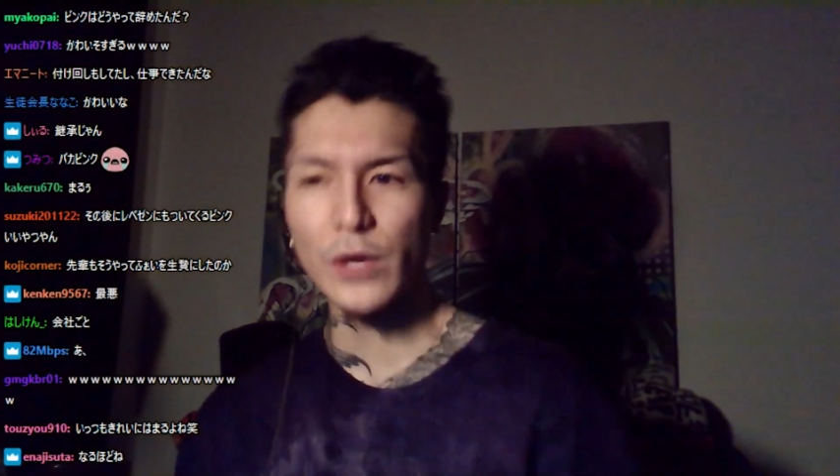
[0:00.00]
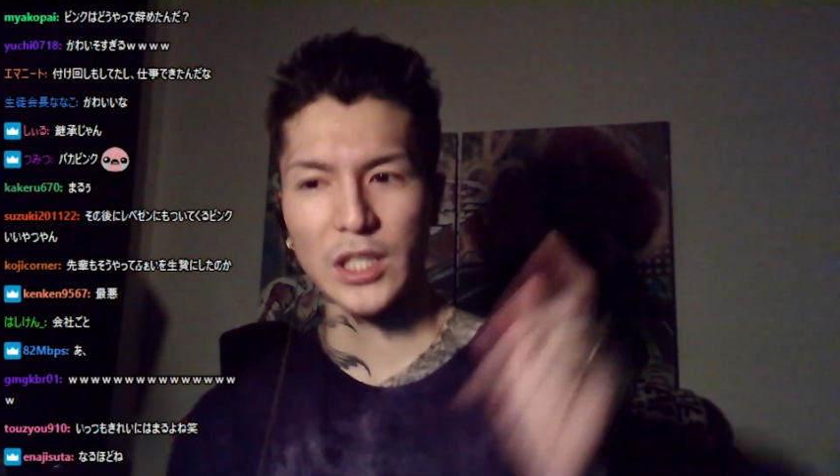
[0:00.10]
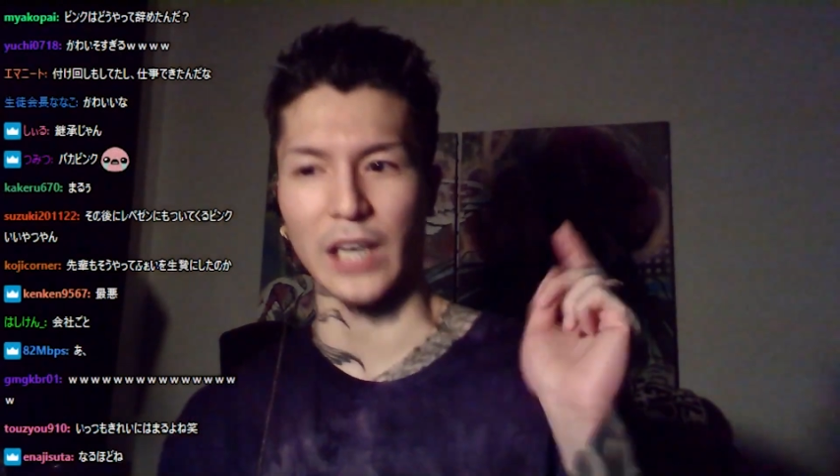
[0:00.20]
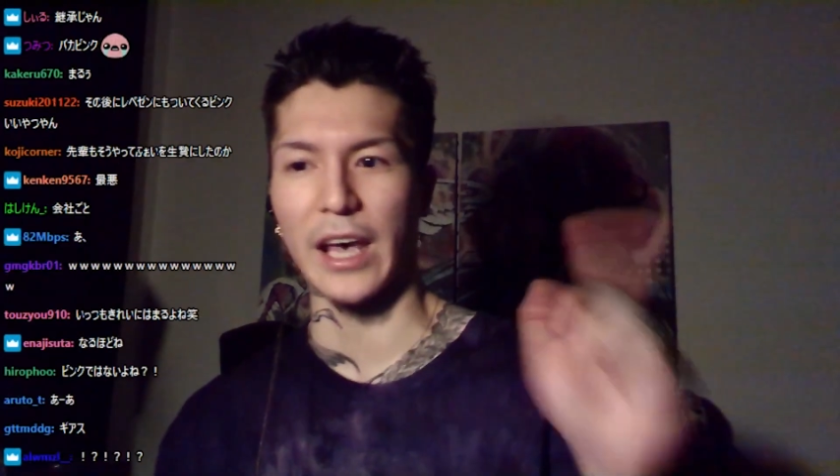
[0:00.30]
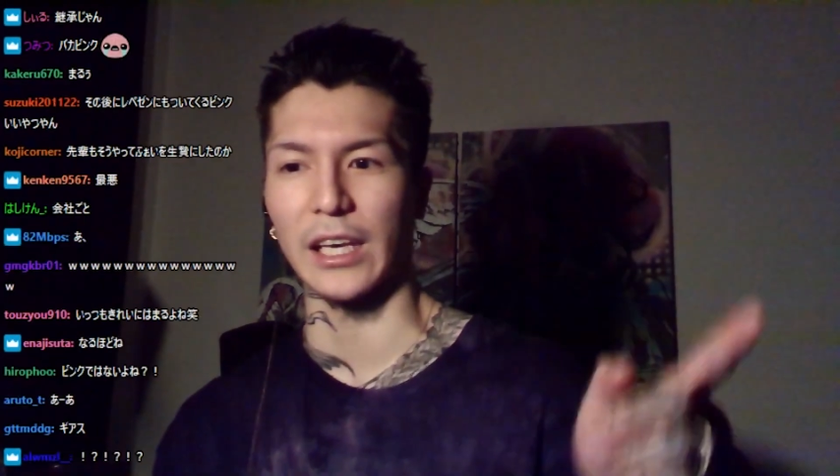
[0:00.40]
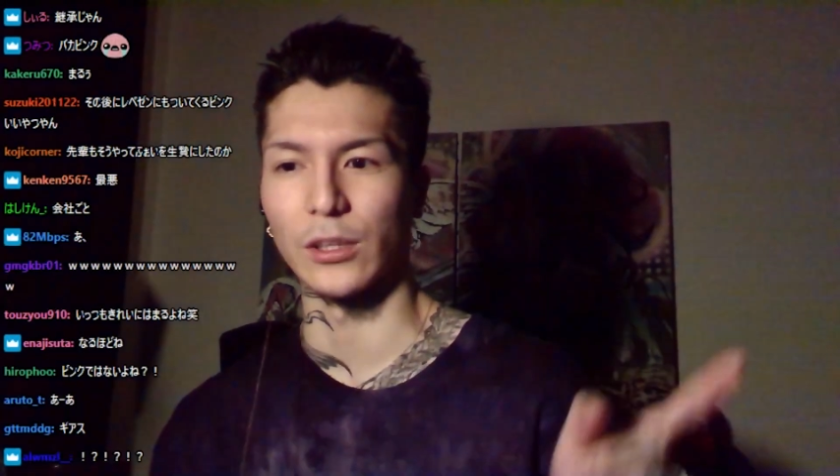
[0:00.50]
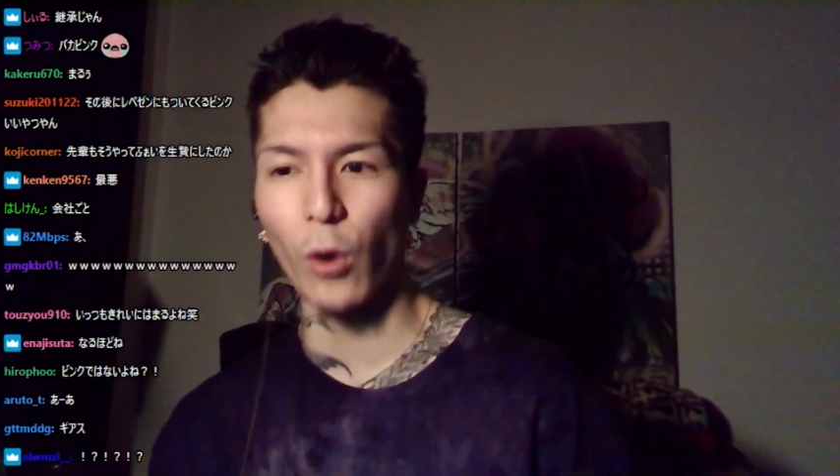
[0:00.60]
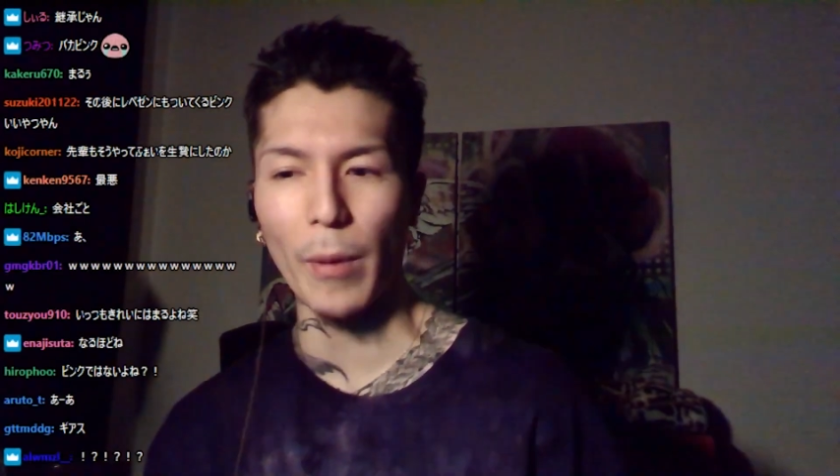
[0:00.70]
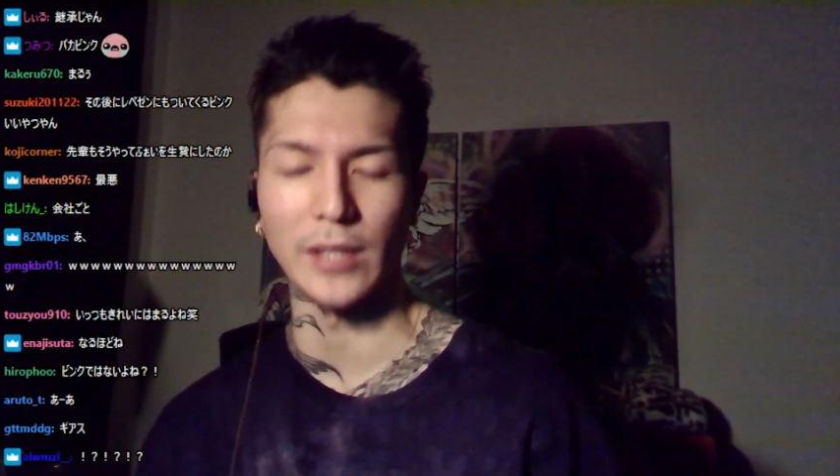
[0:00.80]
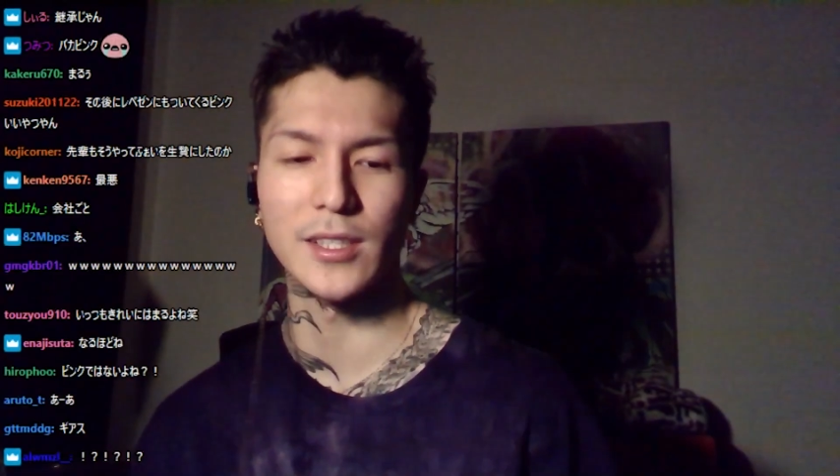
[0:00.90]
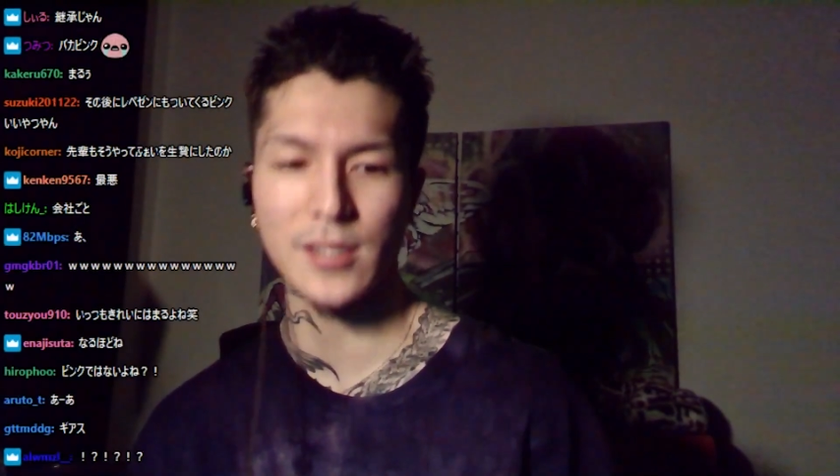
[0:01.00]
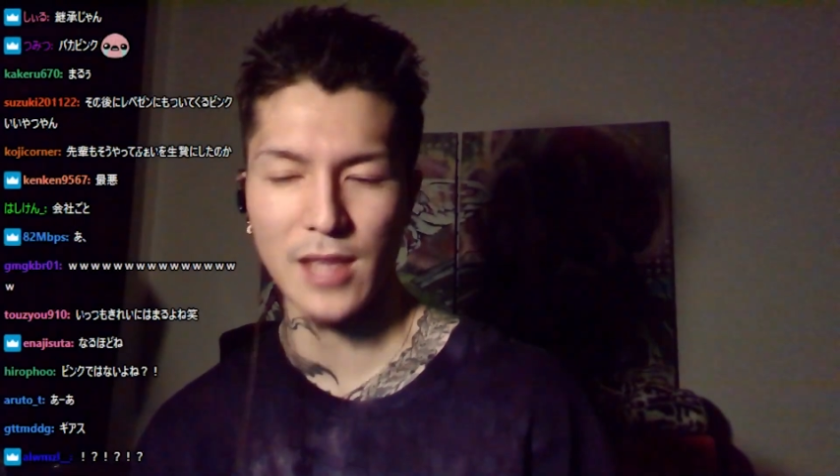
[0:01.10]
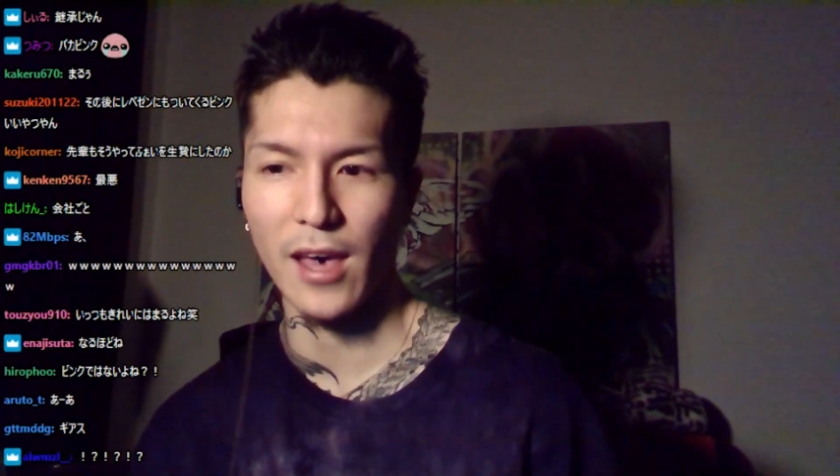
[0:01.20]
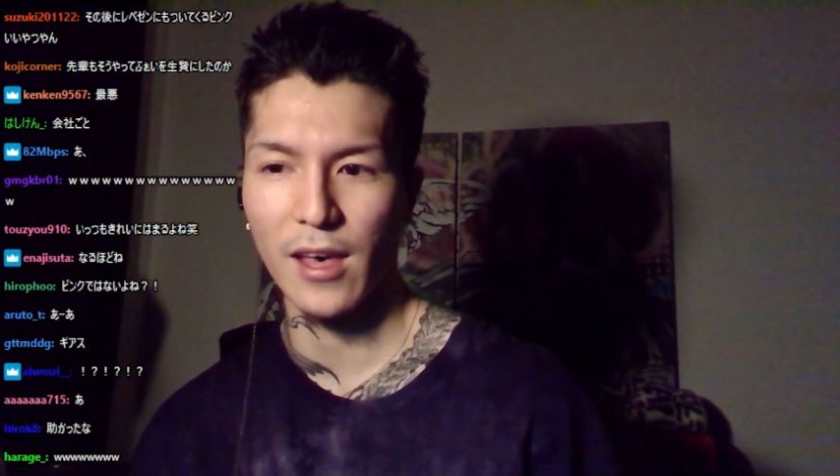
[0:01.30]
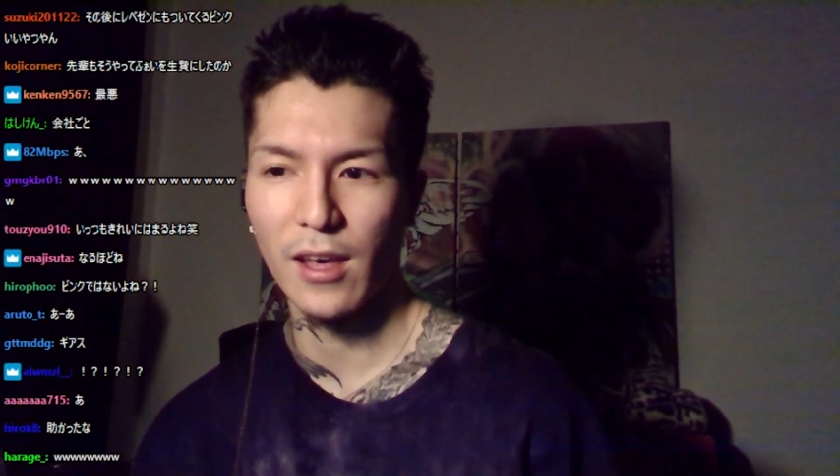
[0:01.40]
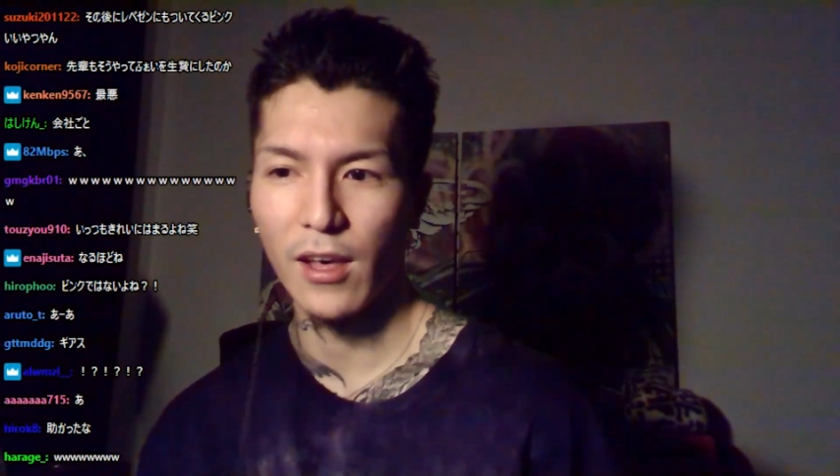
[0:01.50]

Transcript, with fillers: しかないけん、飛べっつって。